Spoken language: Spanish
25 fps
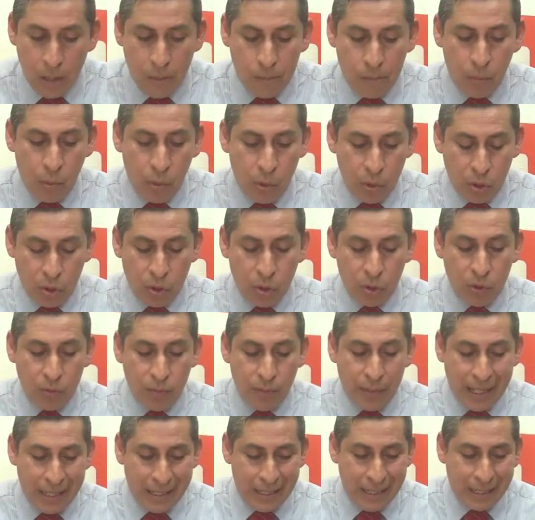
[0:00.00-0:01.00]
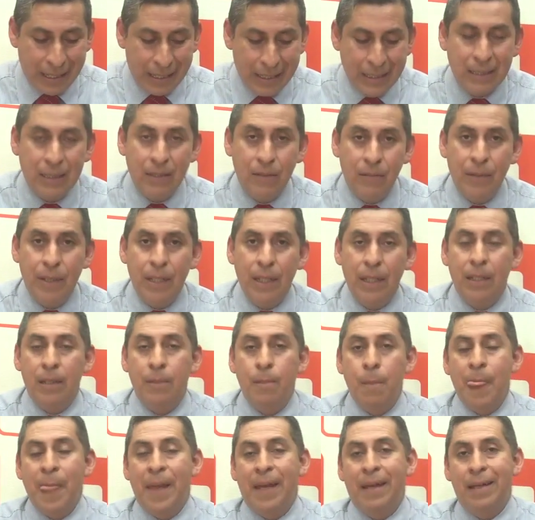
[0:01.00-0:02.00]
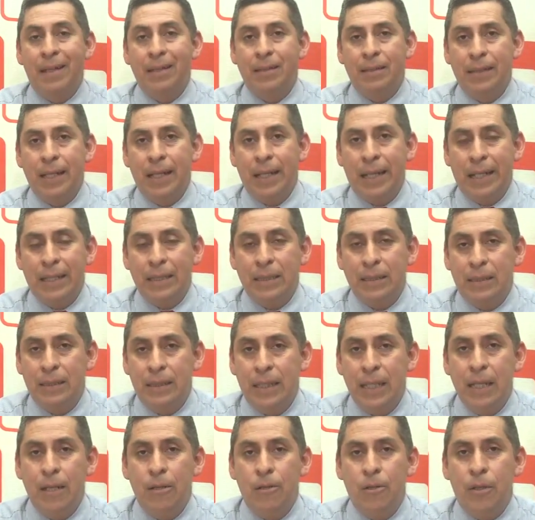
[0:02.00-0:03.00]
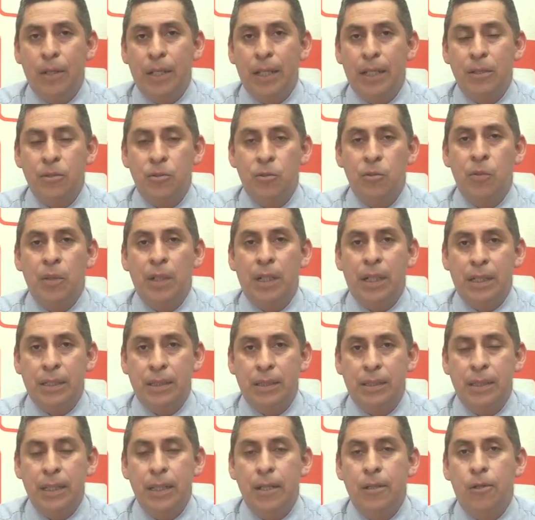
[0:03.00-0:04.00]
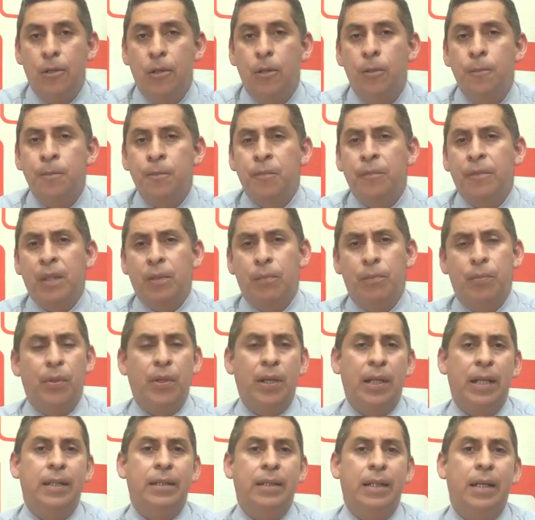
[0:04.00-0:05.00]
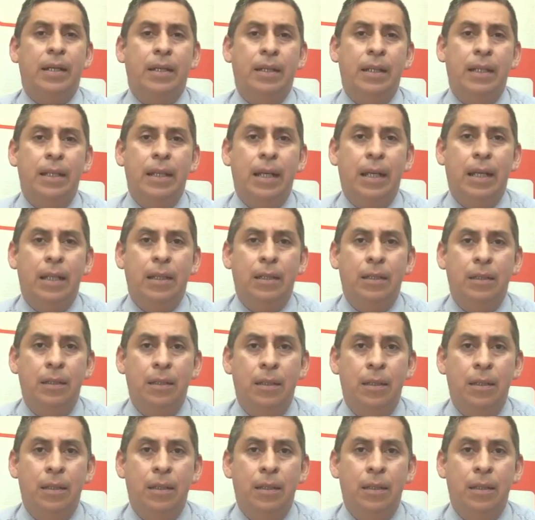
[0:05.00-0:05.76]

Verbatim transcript: muchos van a recibir este castigo que es un castigo por la eternidad.